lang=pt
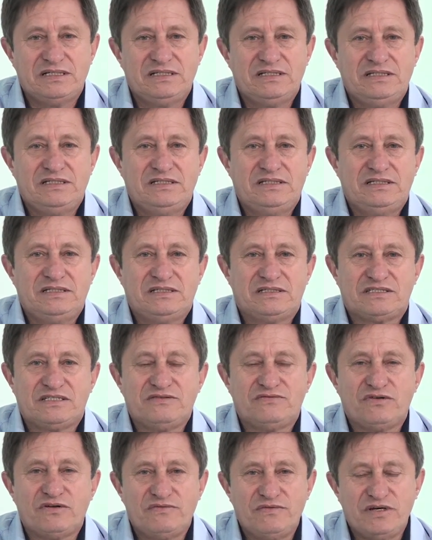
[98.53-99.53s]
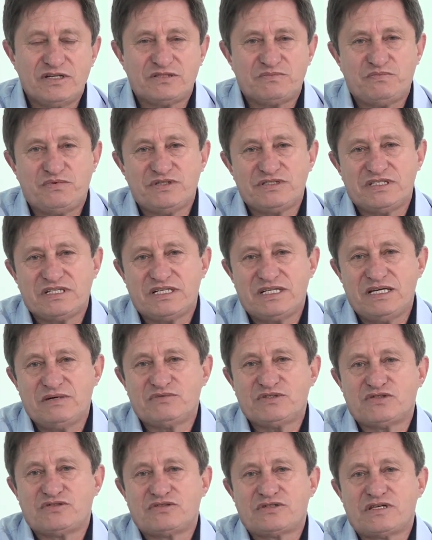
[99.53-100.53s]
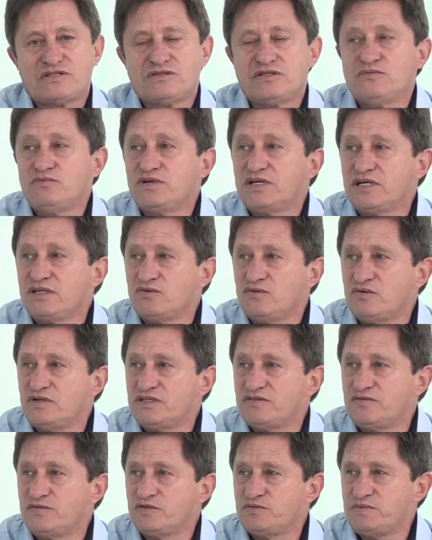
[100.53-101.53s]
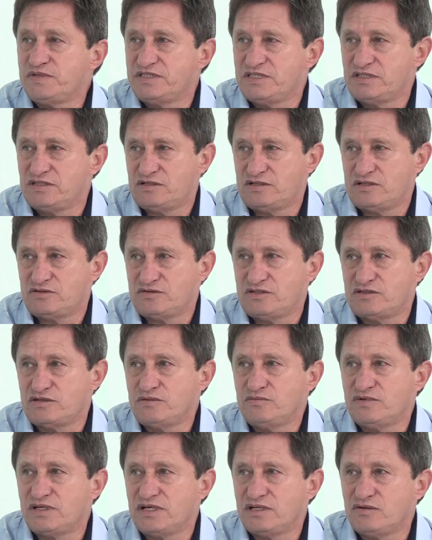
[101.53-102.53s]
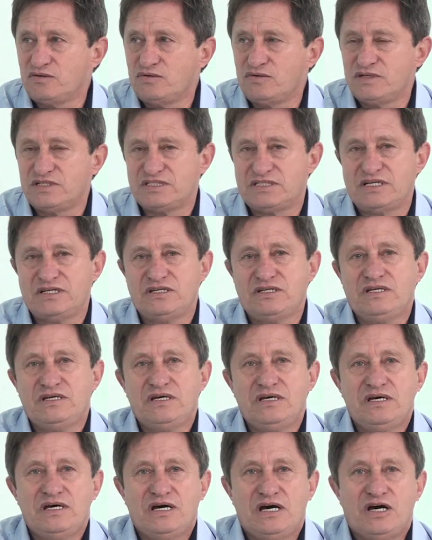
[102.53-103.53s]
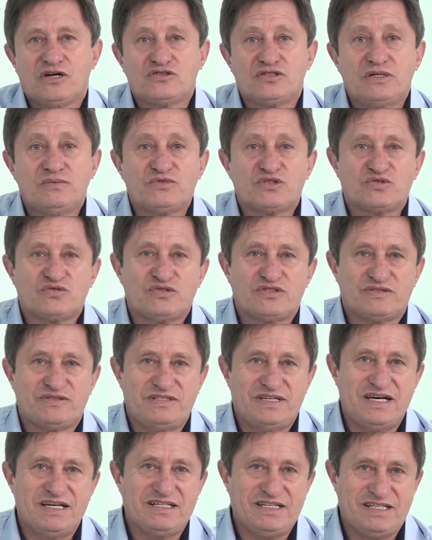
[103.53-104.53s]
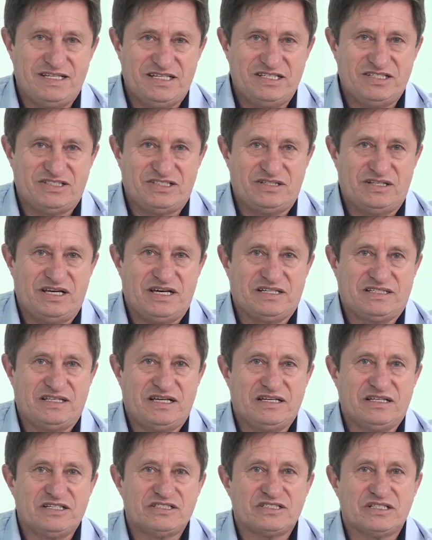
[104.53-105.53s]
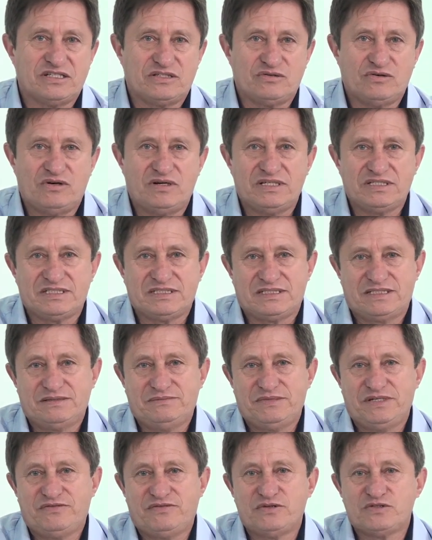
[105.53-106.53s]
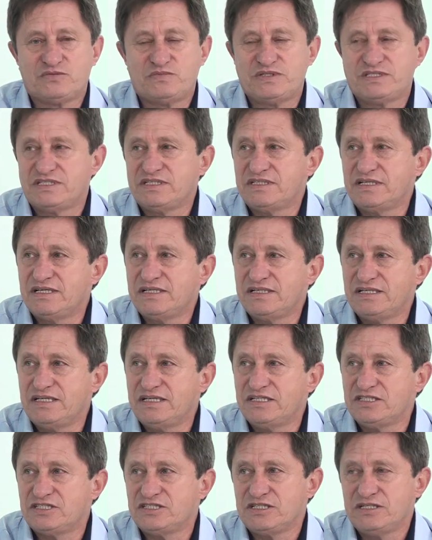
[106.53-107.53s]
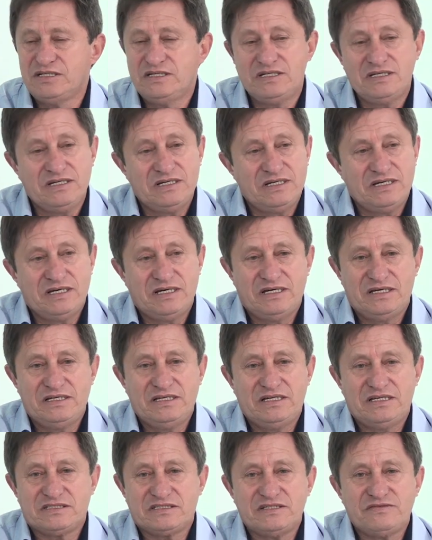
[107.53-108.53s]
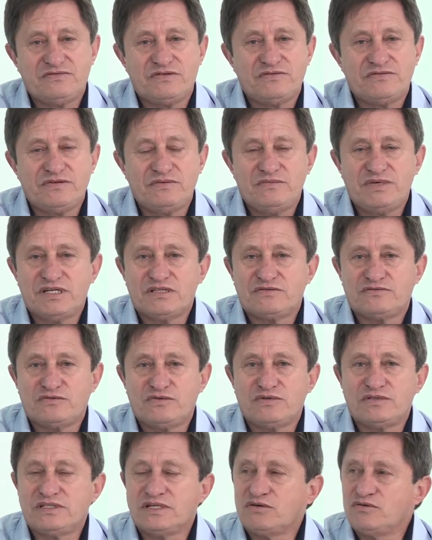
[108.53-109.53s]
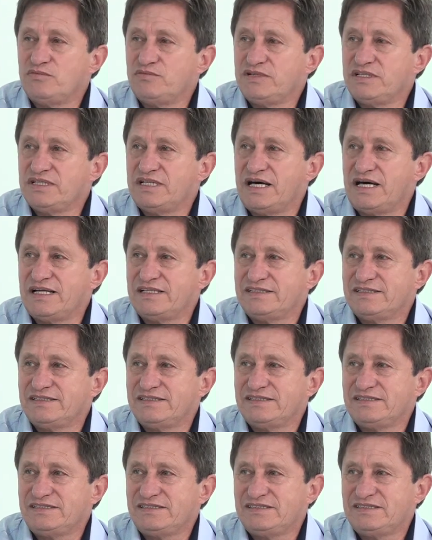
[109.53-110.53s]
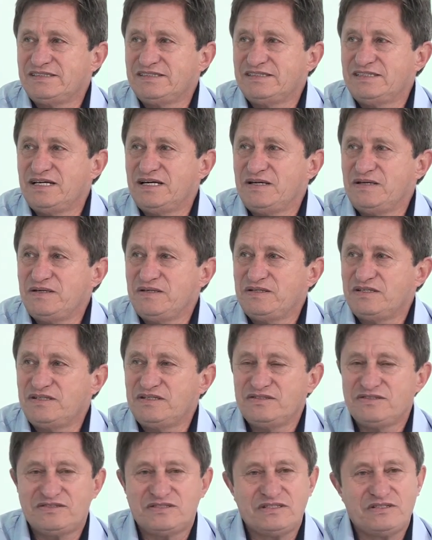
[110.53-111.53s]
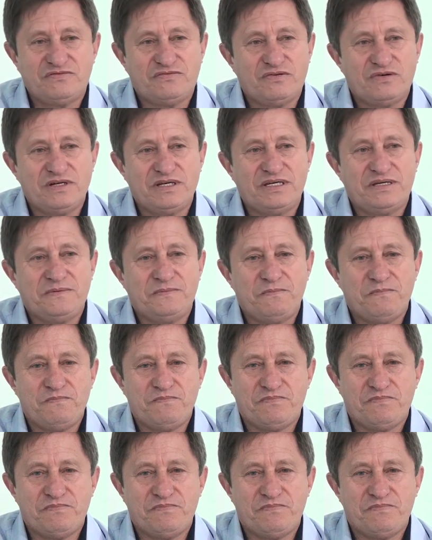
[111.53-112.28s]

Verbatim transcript: E se envolvendo depois criamos a Associação de Moradores, fomos presidentes da Associação de Moradores, daí ajudamos a construir a igreja lá, que tem a Igreja Católica, também fomos presidentes da igreja. E esse envolvimento todo da comunidade, né? E daí a gente foi,